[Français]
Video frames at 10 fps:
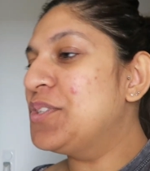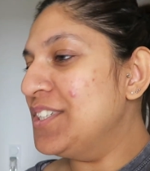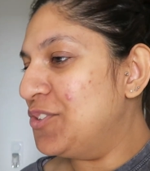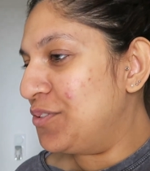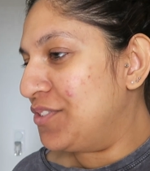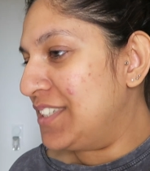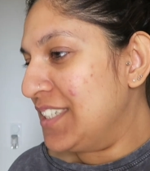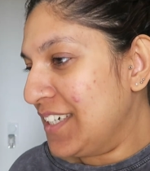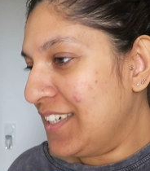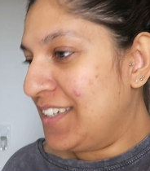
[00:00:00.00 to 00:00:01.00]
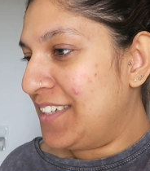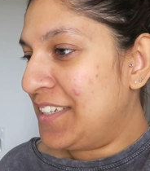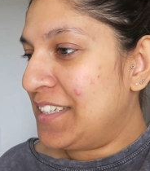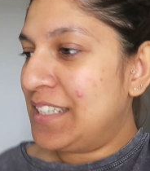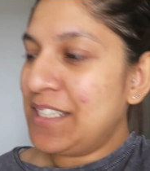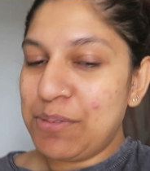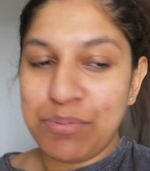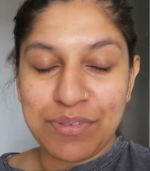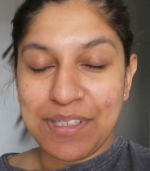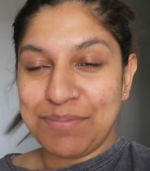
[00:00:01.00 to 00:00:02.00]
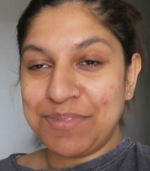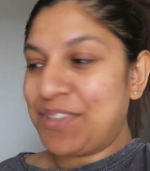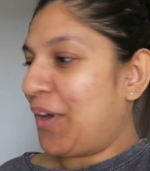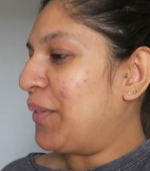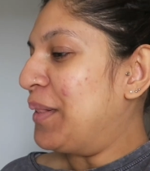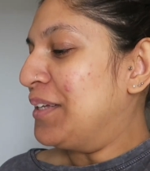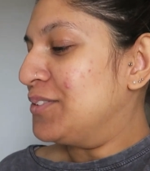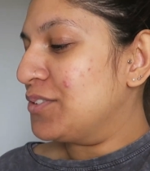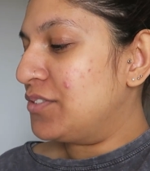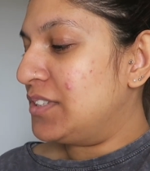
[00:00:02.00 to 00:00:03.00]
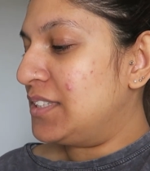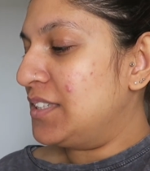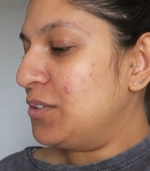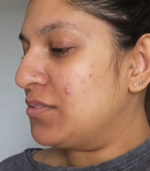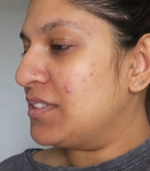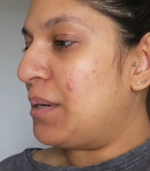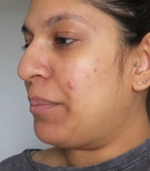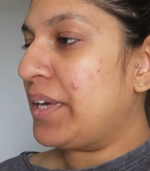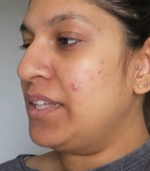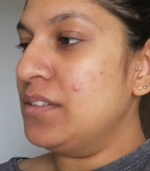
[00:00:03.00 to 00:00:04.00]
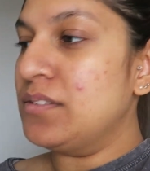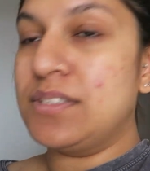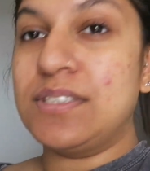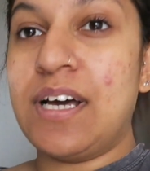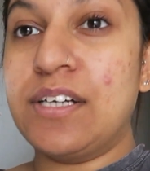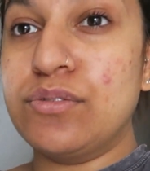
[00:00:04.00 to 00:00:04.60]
Qui tu veux dire il est plus là mon cœur. Donc je disais, on a pris ça.